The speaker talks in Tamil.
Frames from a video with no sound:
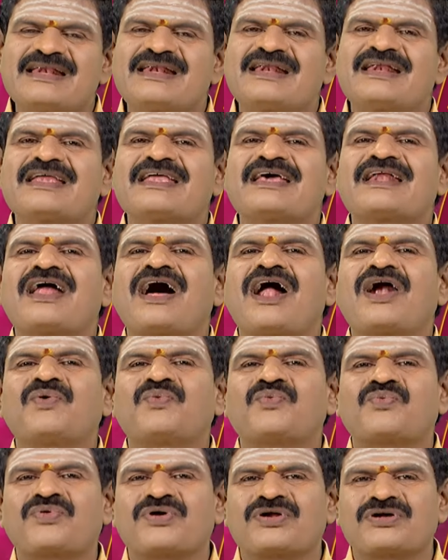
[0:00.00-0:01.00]
இன்றைய
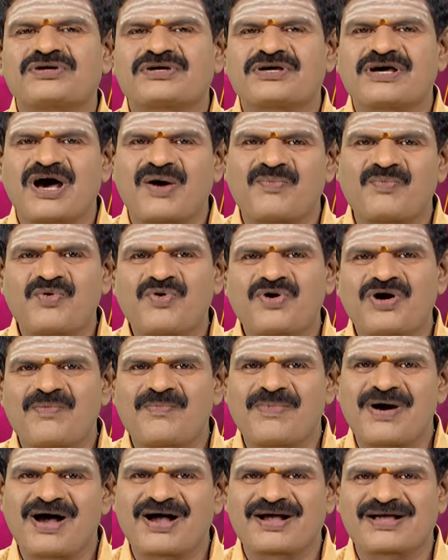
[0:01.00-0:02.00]
நாள் உங்களுக்கு
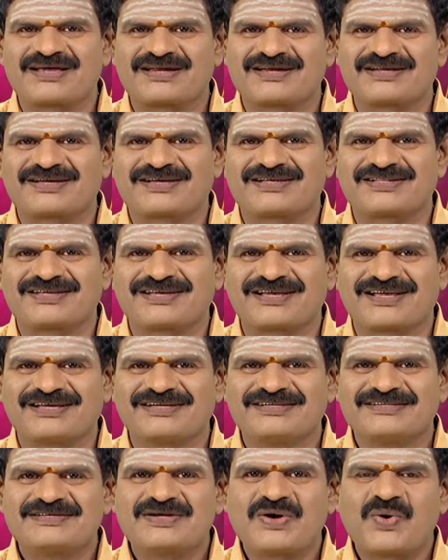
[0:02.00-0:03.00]
அமோகமாக இருக்குதுங்க
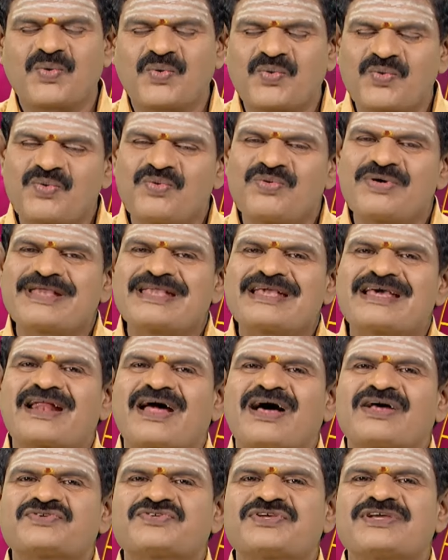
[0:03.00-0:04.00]
உங்களுடைய
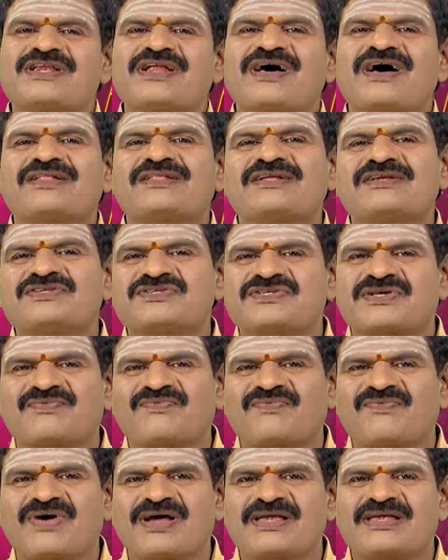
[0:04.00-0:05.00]
ராசிநாதன்
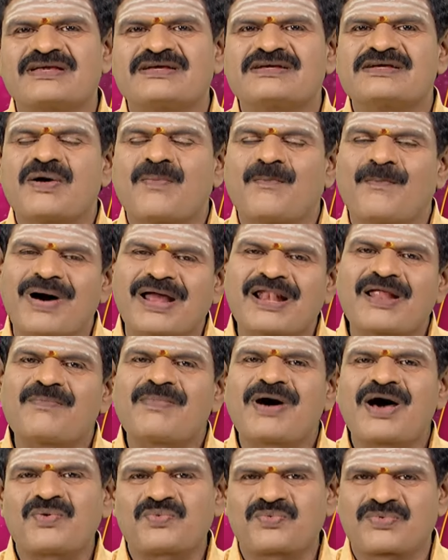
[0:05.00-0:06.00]
செவ்வாய்
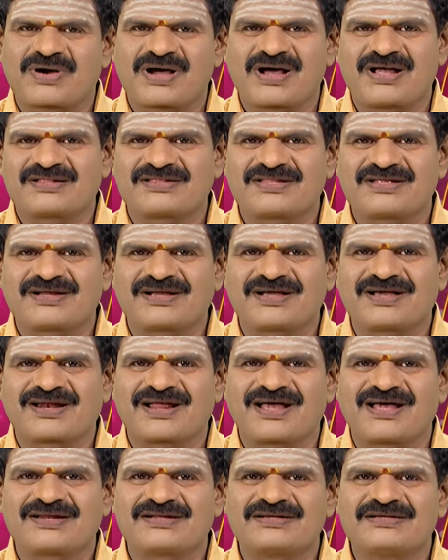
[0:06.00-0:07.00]
பலமாக
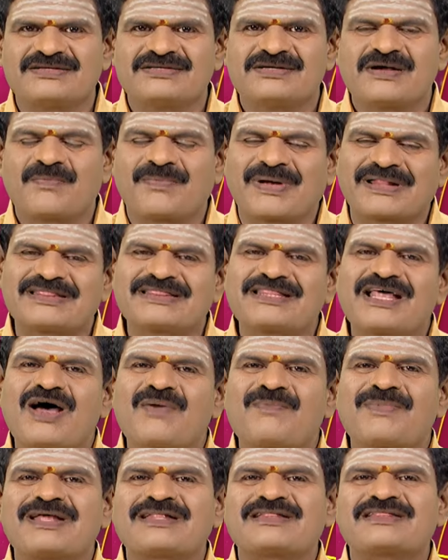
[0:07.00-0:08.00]
உட்கார்ந்துருக்கிறாரு
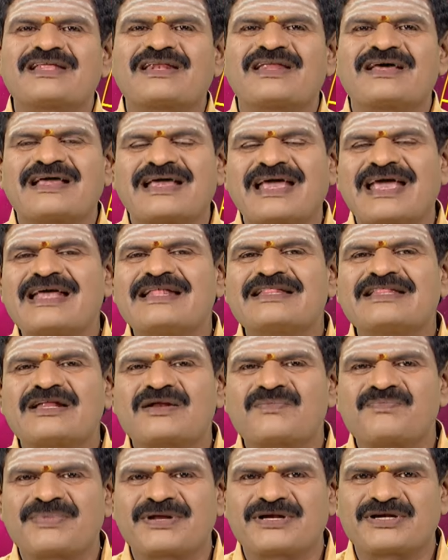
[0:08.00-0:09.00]
பத்தாம் இடத்துல
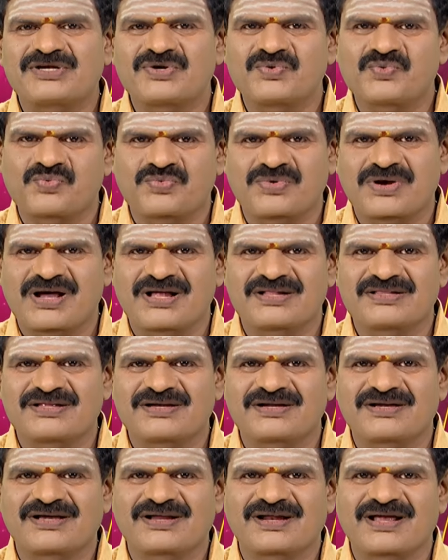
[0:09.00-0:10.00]
கேந்திரம் பெற்று
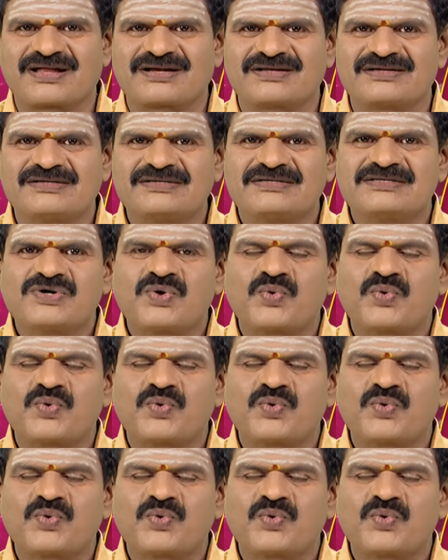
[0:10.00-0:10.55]
உட்கார்ந்துருக்கிறாரு